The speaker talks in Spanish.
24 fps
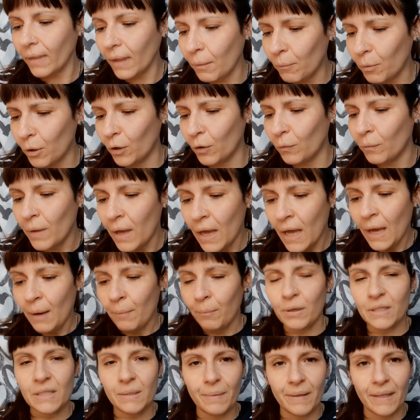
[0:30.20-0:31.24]
Bueno,
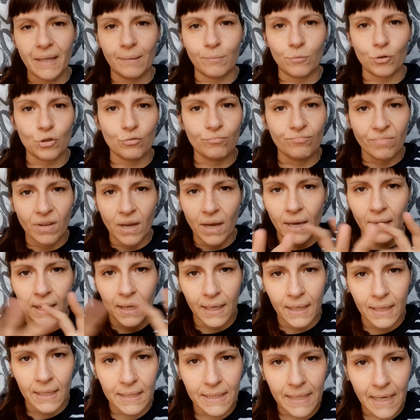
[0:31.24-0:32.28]
pues empezamos
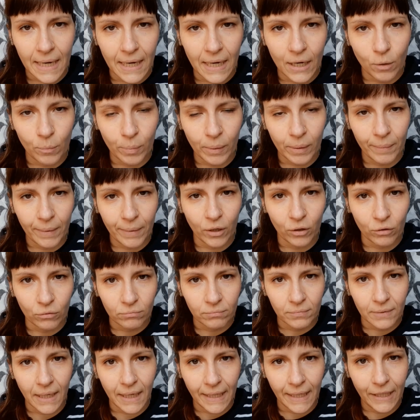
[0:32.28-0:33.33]
sale lo primero,
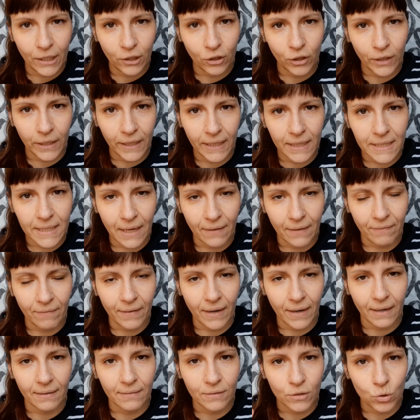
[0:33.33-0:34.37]
Darío y
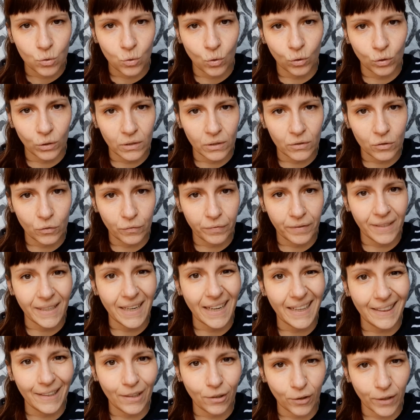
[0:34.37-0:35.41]
Sandra, su,
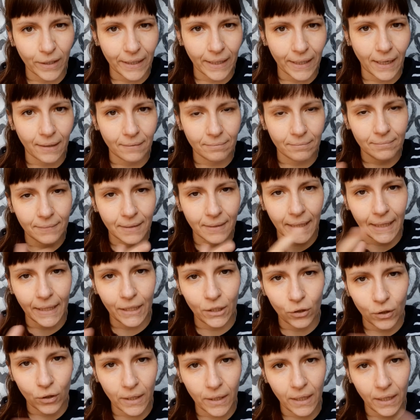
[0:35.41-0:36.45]
final de hoguera.
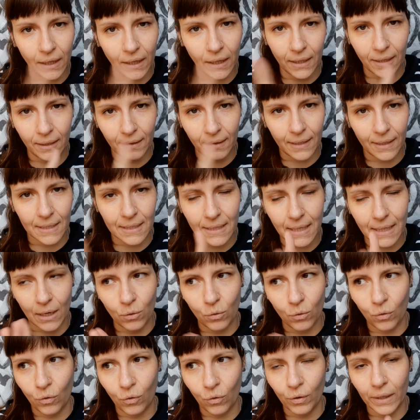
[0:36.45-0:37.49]
Darío que dice que hasta
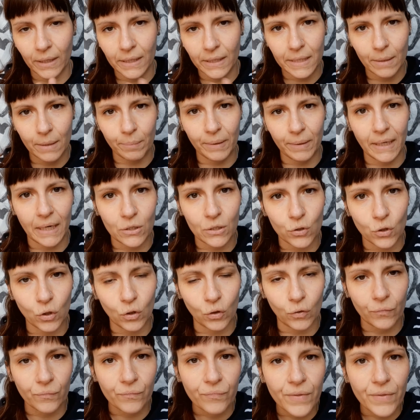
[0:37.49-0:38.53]
luego que él se pira
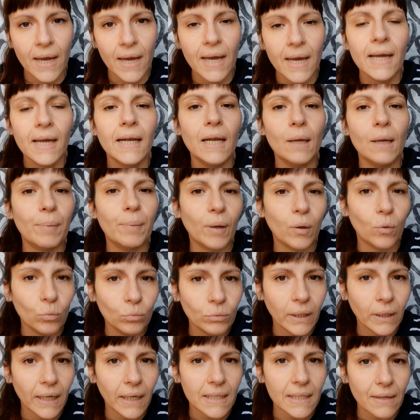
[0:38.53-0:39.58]
solo. Le
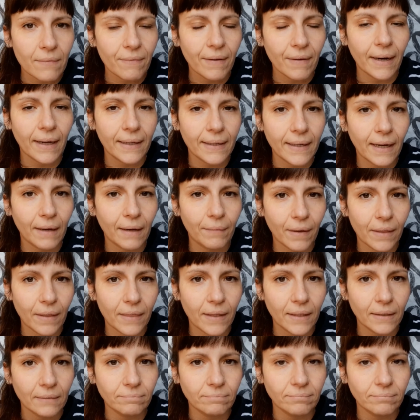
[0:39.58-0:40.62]
preguntan a Sandra aquella que va a
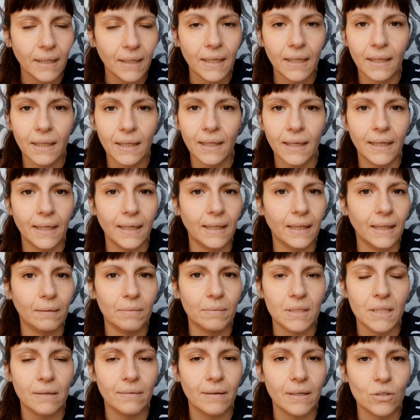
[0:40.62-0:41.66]
hacer y dice que ella
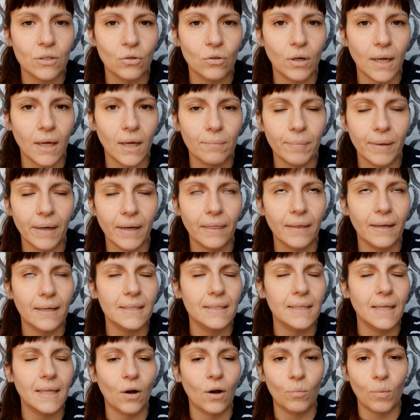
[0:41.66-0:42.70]
también se va sola. Parece que
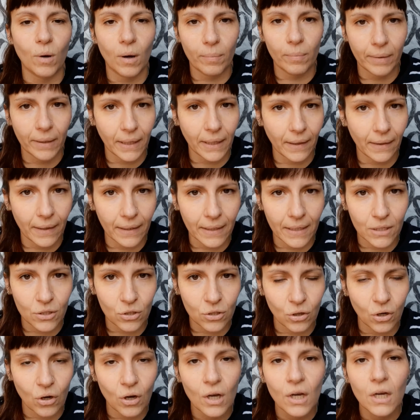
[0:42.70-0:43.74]
está como apenada y
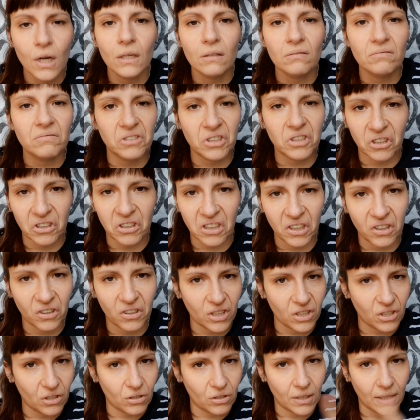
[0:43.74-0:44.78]
esto, yo creo que
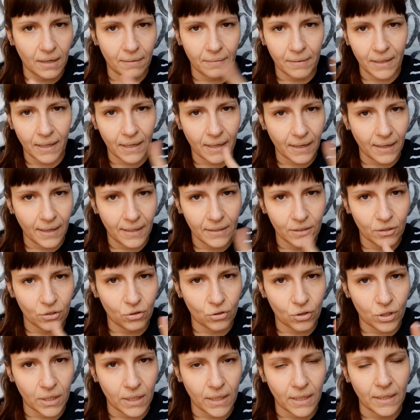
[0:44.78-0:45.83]
esto es en la vida real, no
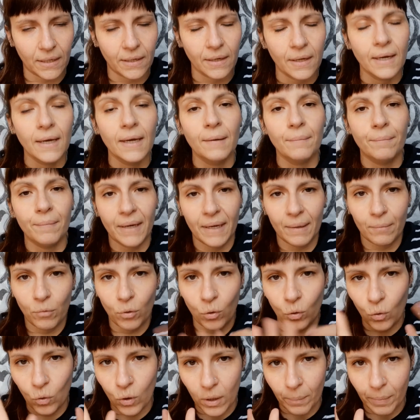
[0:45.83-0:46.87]
siguen. Veremos
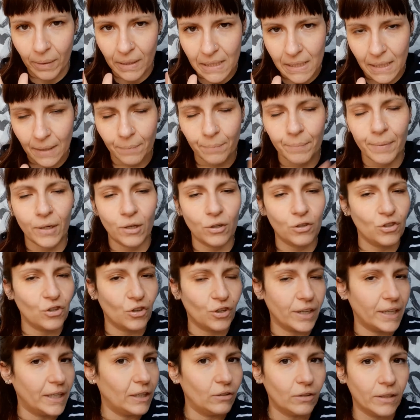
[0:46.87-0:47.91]
luego qué pasa, pero yo
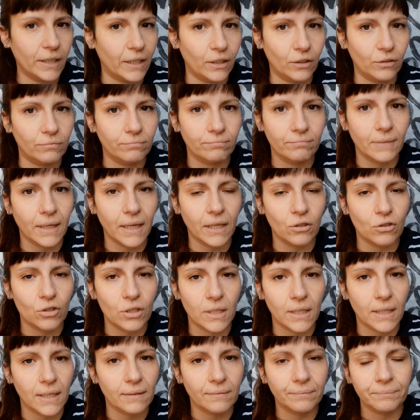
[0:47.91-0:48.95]
creo que no, que no
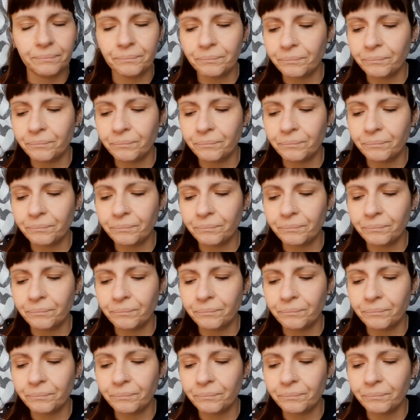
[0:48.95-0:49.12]
siguen.